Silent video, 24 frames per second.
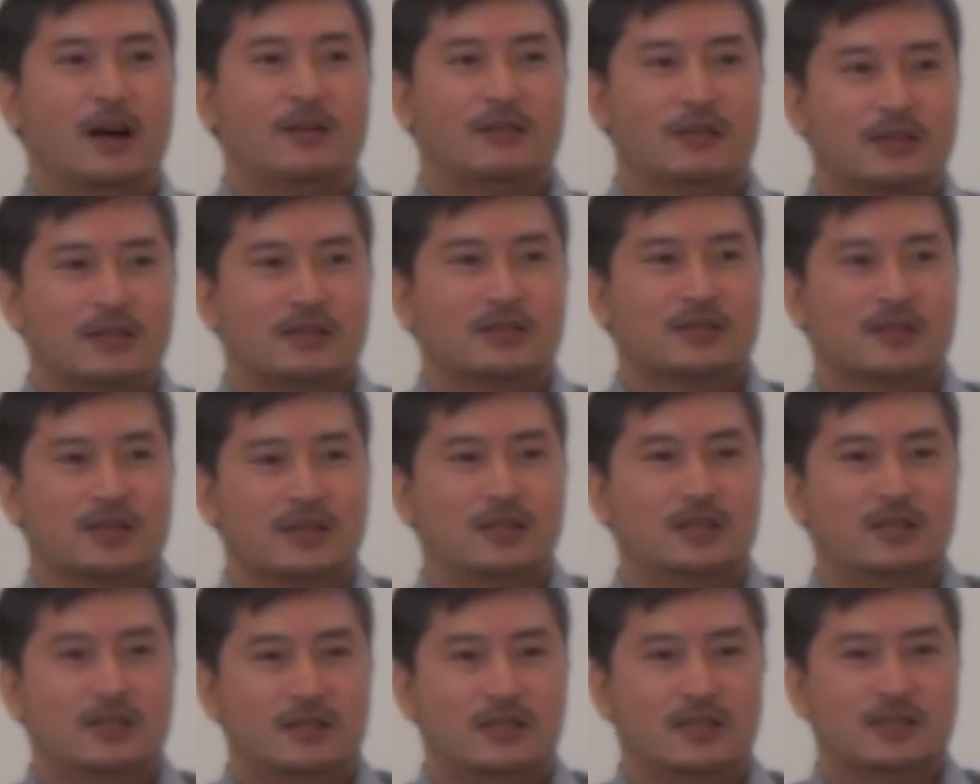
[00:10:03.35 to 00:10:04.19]
私
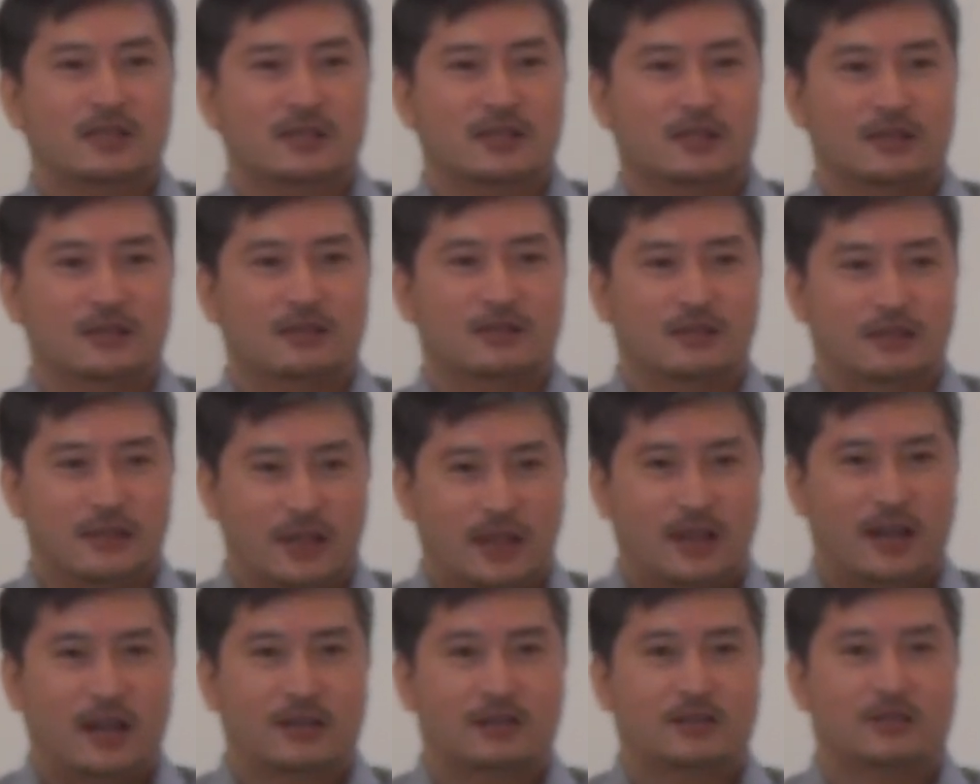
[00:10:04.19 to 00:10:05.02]
キッチン
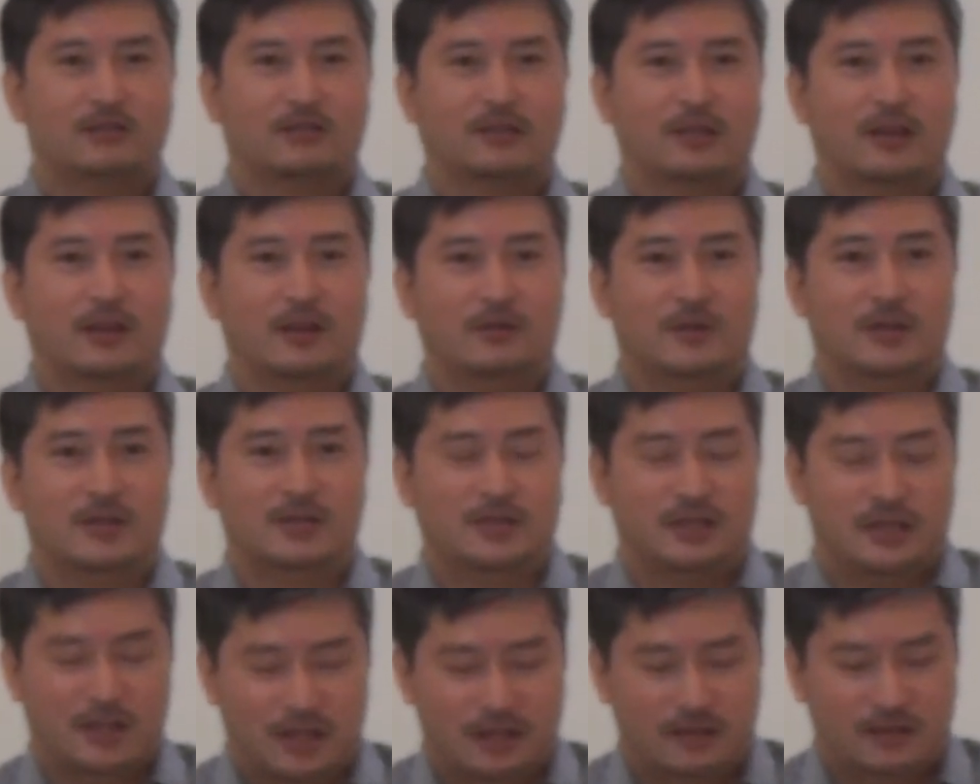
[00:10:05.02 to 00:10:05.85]
で配属されま
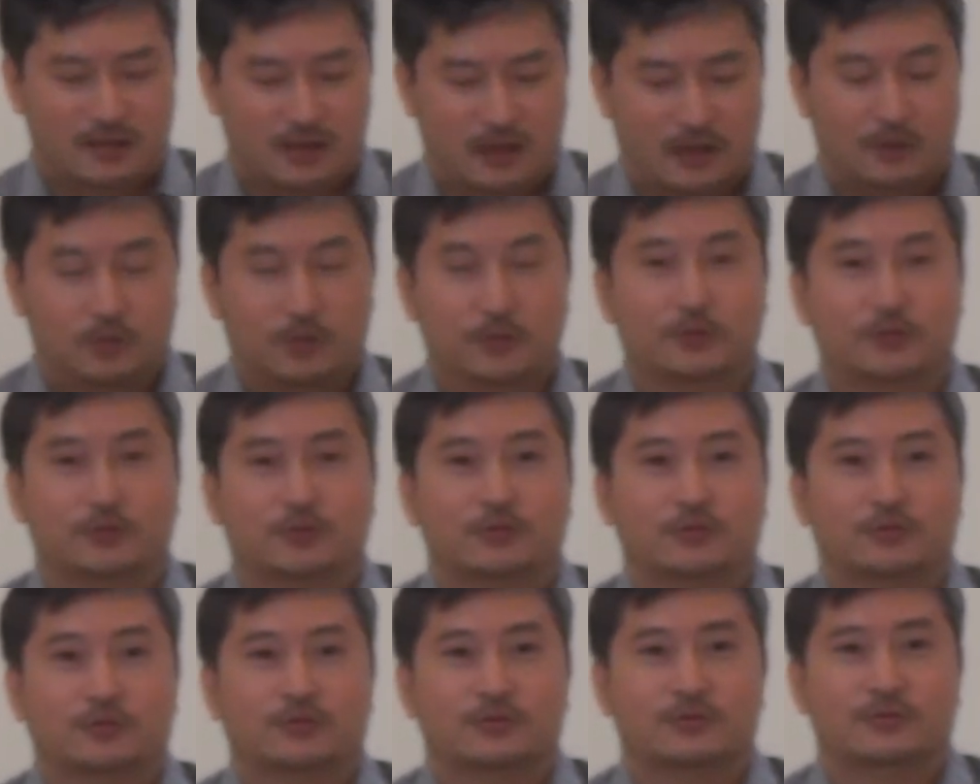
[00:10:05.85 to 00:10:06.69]
した」って言ったら「
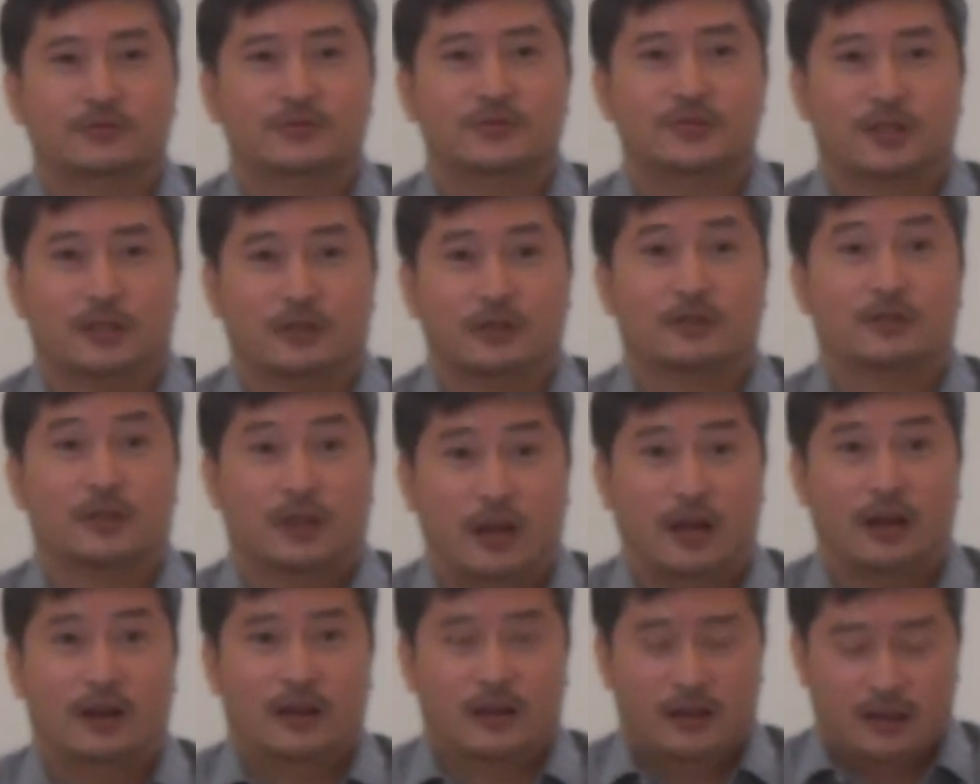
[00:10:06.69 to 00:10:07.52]
ふーん」って言っ
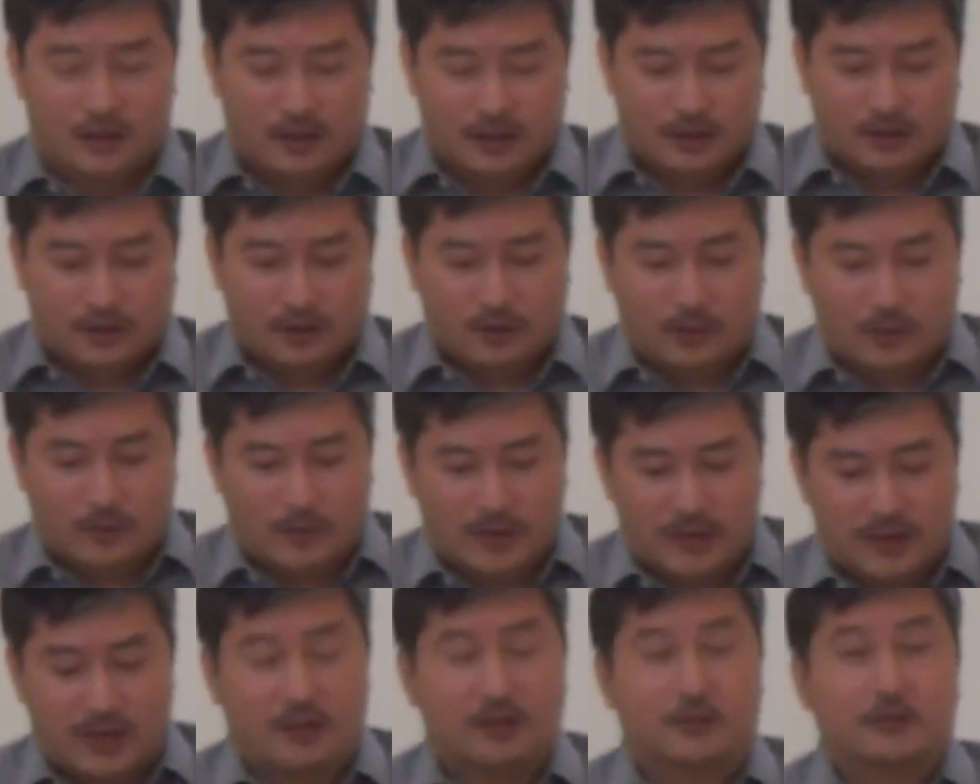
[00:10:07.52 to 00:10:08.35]
てそのま
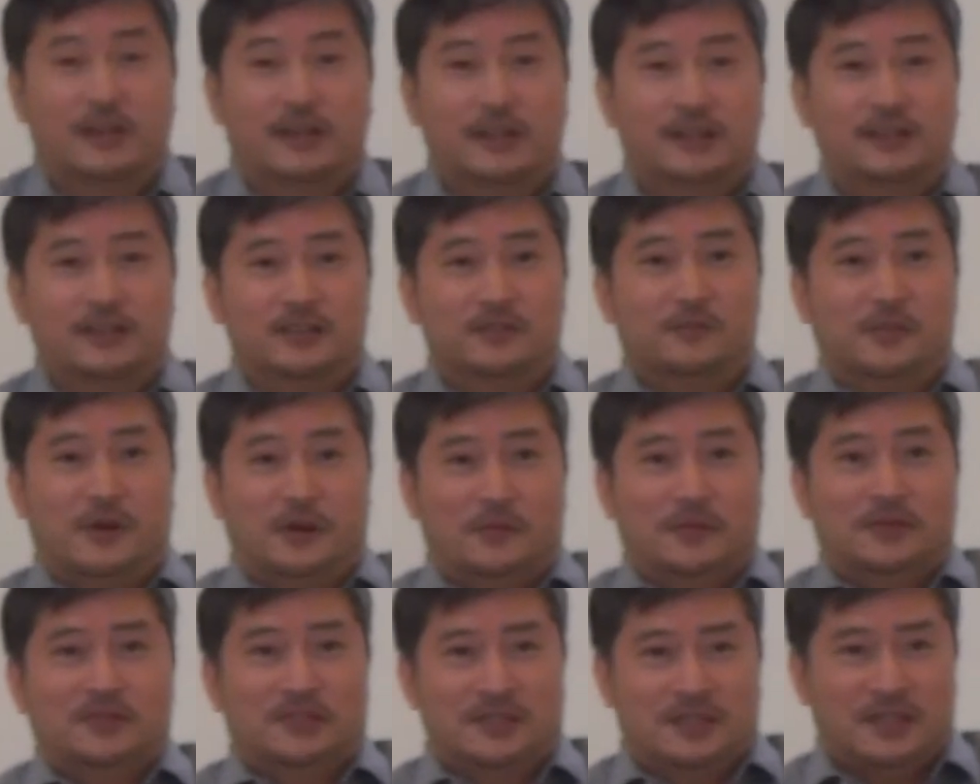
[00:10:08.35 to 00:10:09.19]
まいなくなってしまい
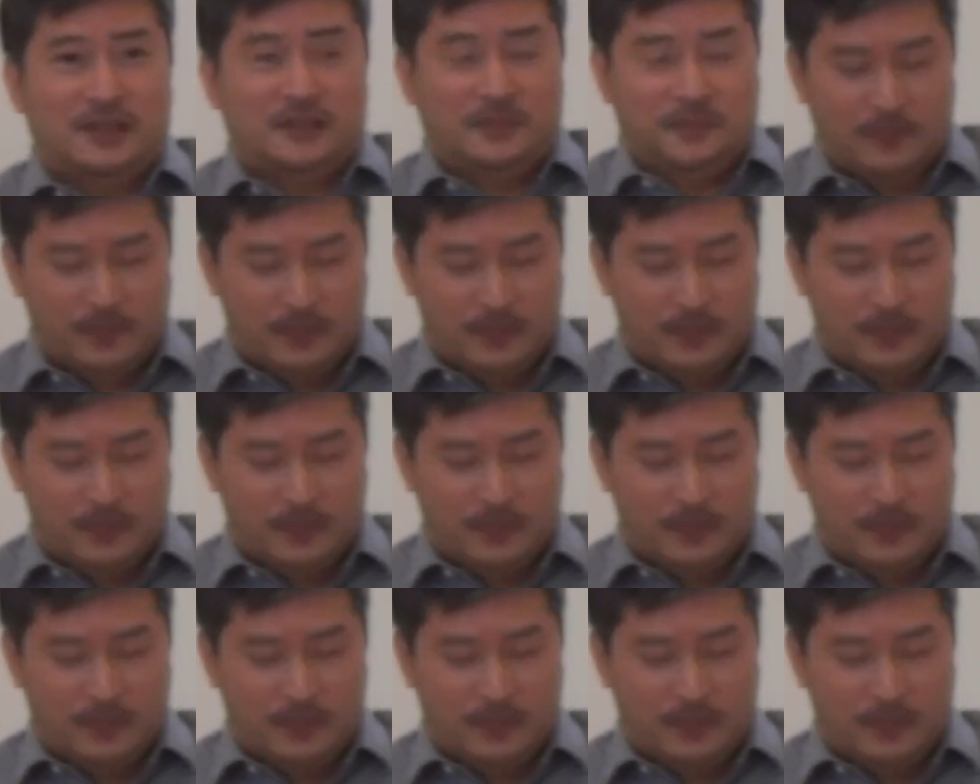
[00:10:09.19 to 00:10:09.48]
まし